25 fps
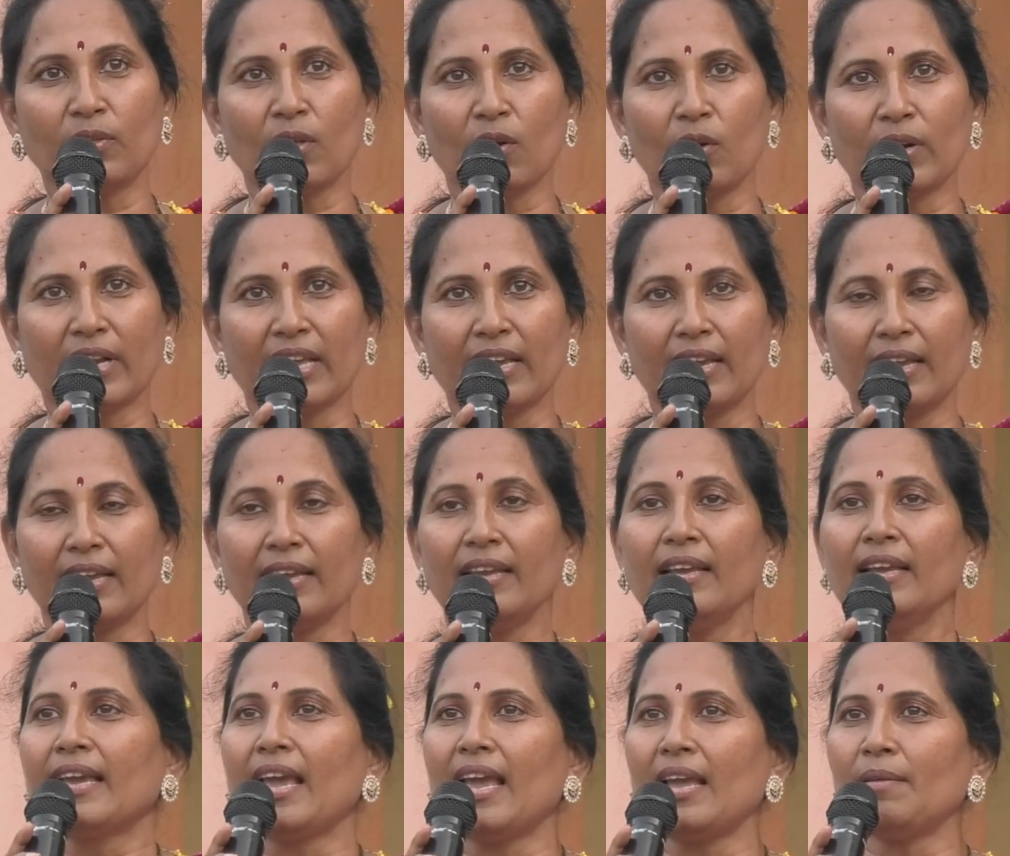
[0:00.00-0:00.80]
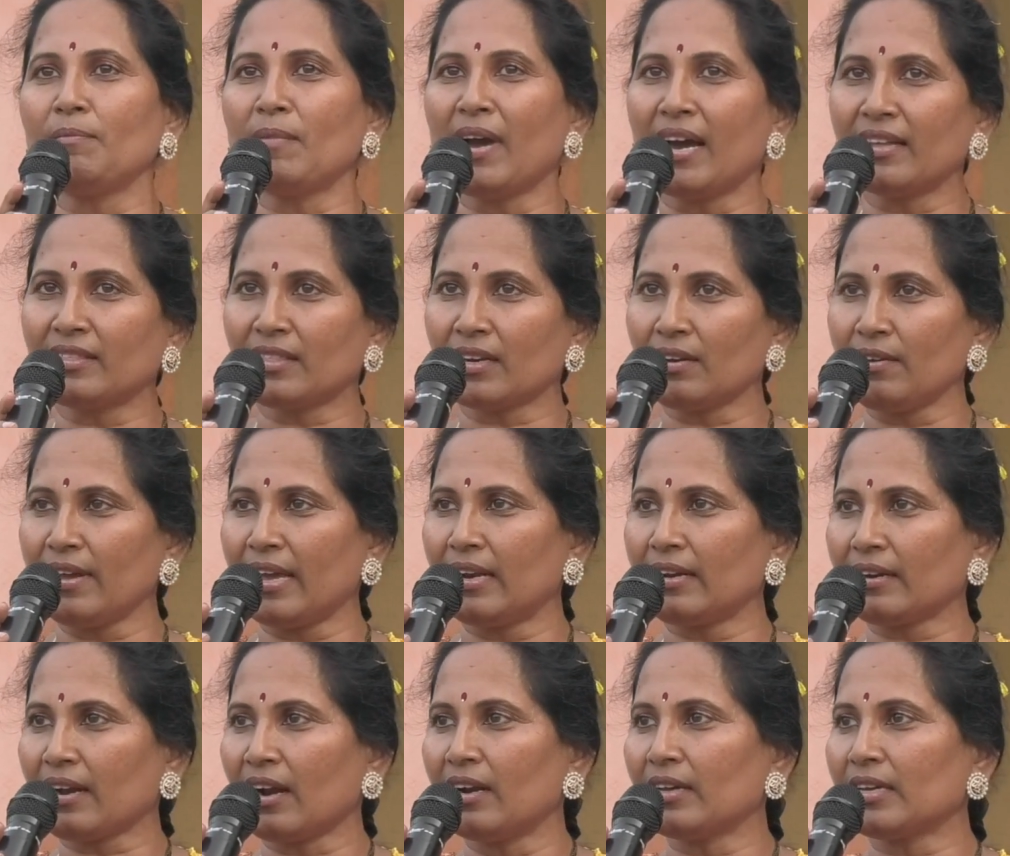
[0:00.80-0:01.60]
తోటి ఏ మాత్రం
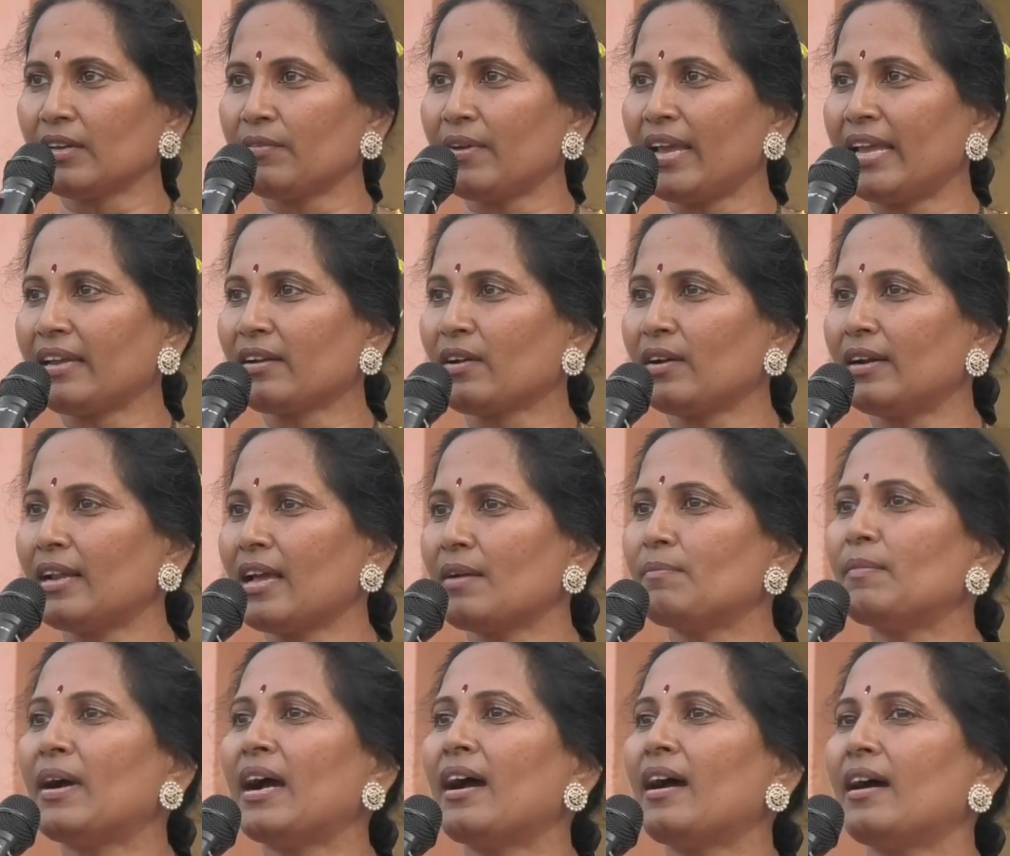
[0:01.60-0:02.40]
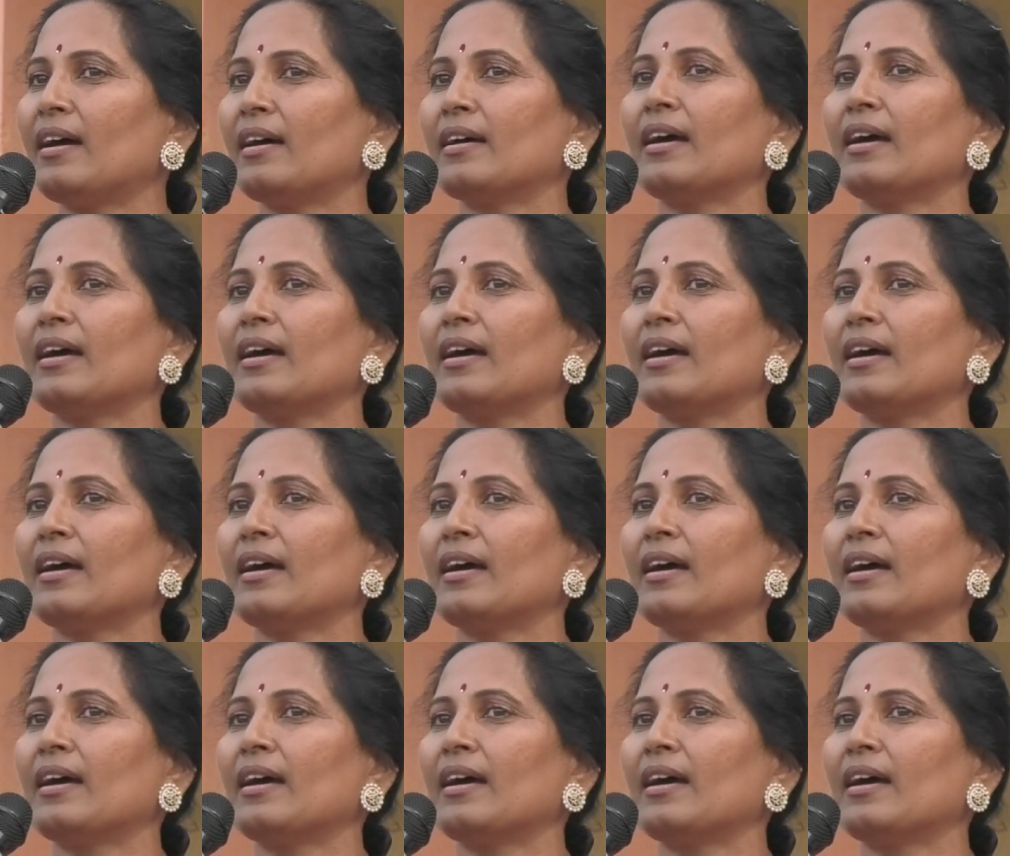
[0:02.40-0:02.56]
వెనకడుగు వేయకుండా మా